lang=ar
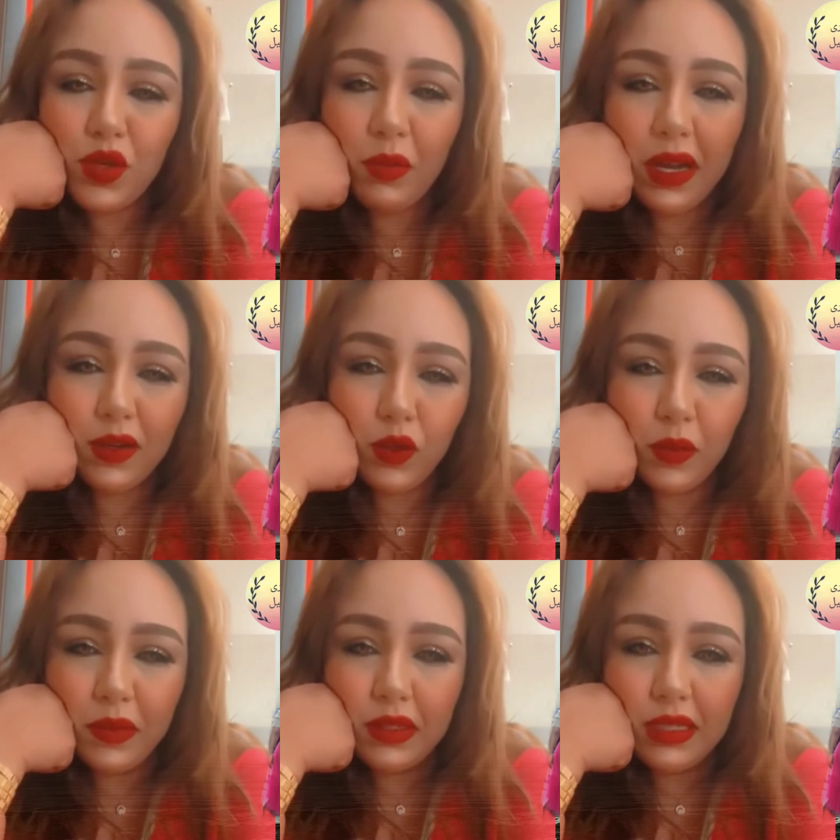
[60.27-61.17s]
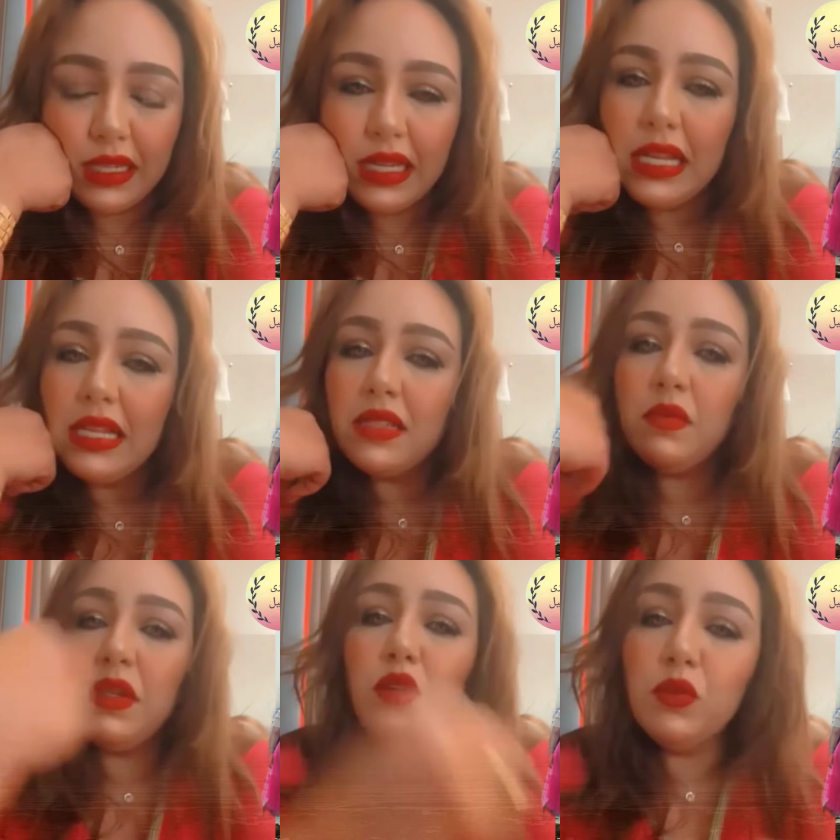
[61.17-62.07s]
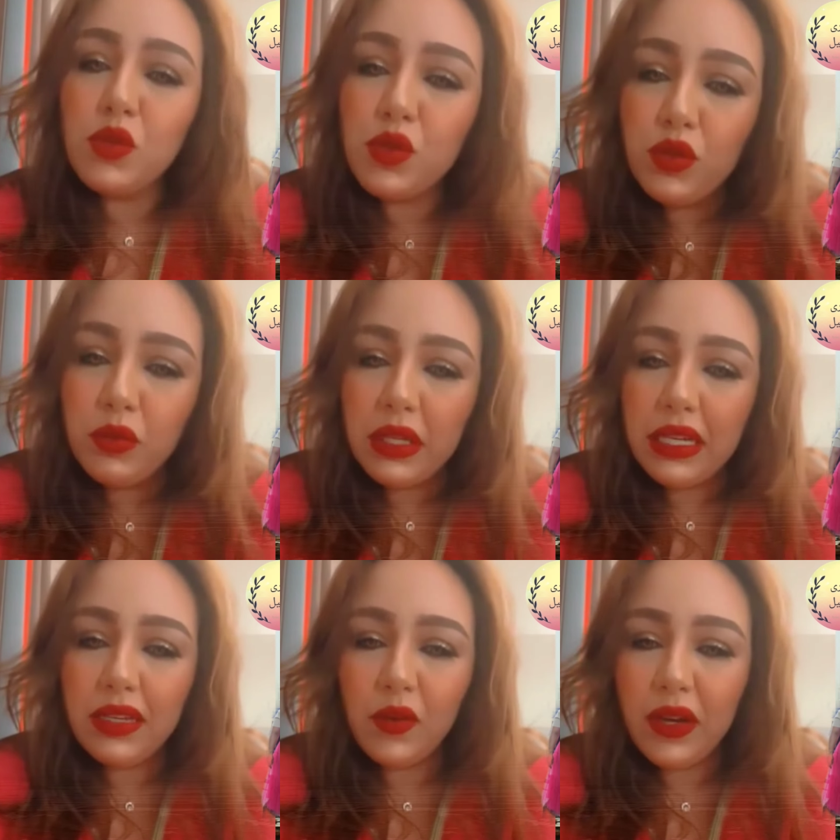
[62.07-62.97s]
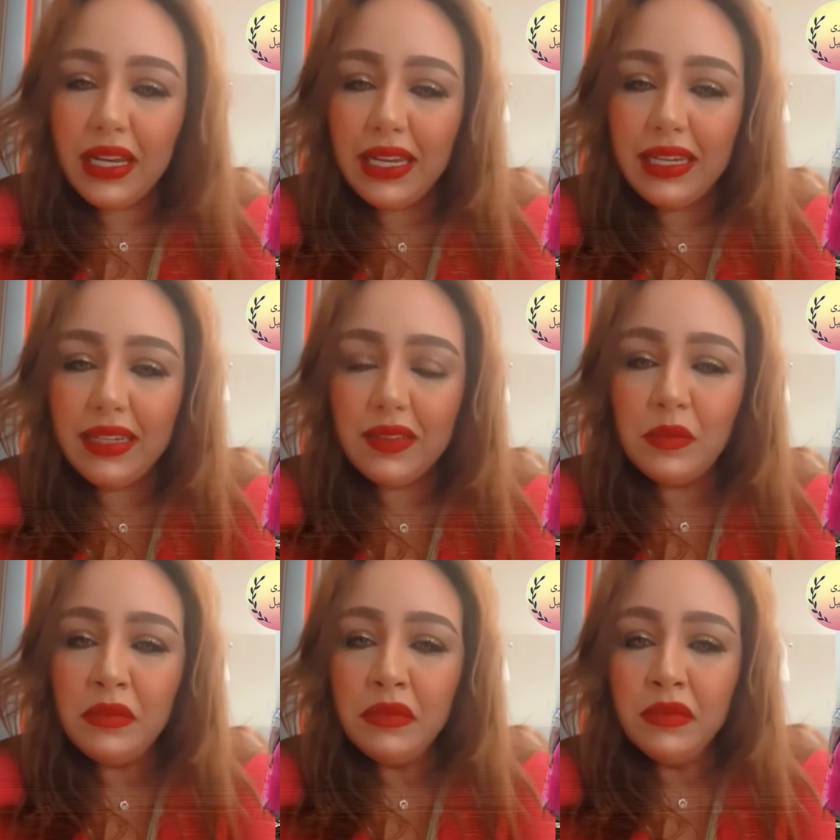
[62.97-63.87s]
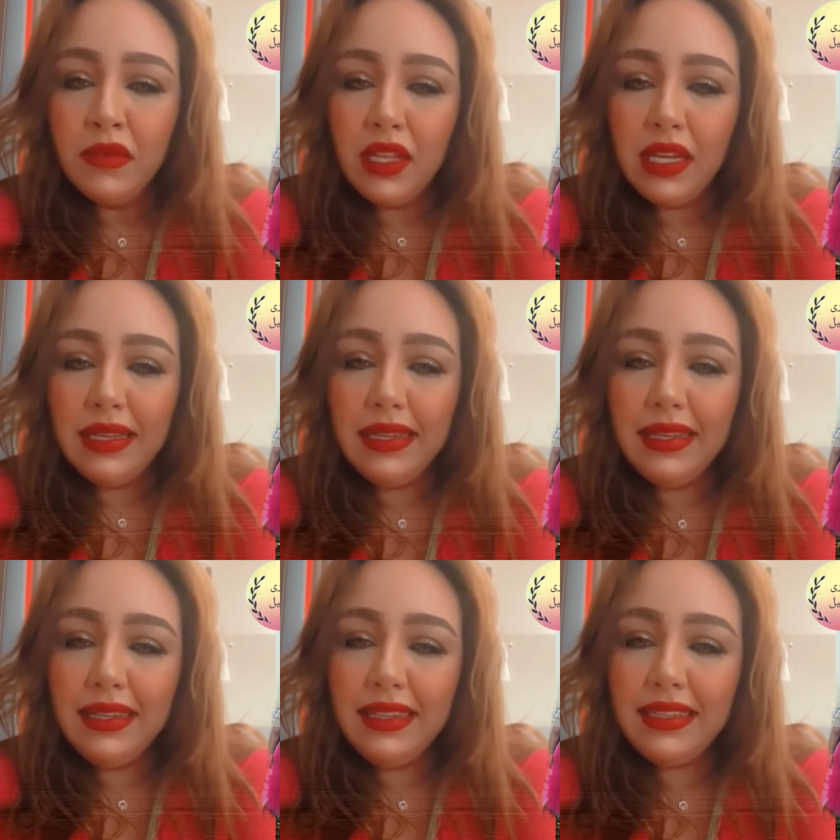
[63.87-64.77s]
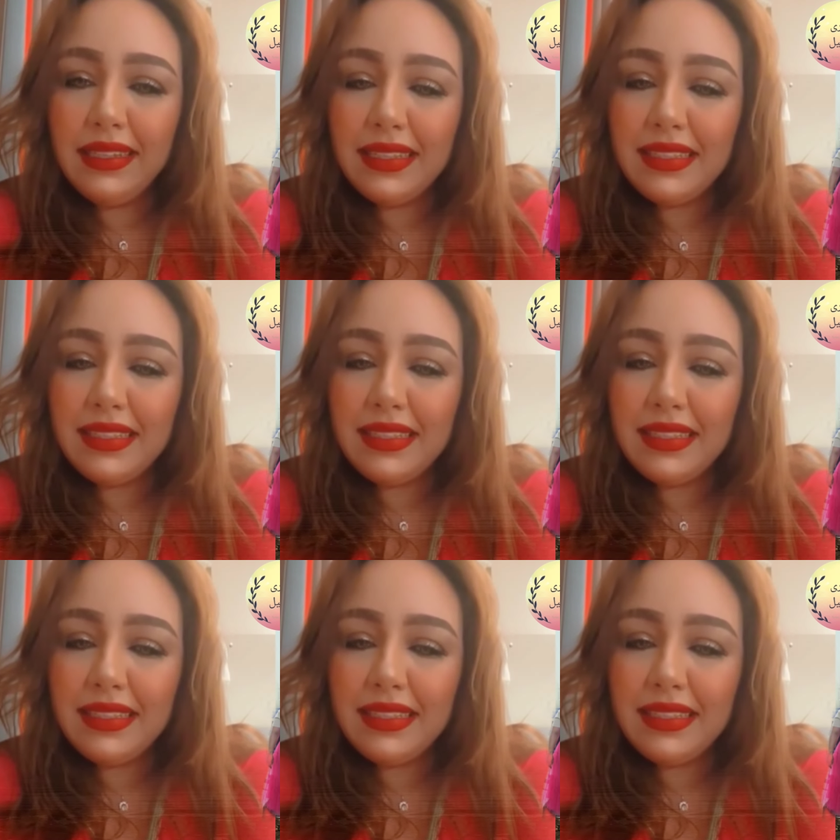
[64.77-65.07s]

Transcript: شخباركم نتمنىكم تكونوا بخير وعلى خير آه